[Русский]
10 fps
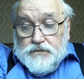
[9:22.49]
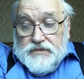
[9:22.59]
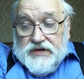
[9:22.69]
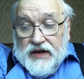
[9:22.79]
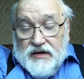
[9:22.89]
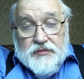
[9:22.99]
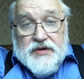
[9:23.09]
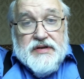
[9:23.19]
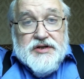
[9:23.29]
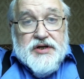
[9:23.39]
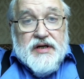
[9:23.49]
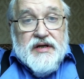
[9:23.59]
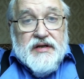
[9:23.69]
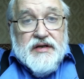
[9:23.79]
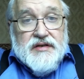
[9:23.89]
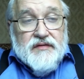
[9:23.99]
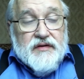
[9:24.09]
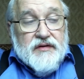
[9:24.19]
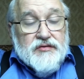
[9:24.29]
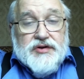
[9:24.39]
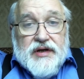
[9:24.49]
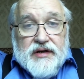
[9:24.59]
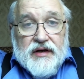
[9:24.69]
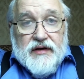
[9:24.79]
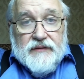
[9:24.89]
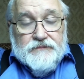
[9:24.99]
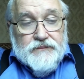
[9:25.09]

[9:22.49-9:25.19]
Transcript: она обозначает единство души и тела.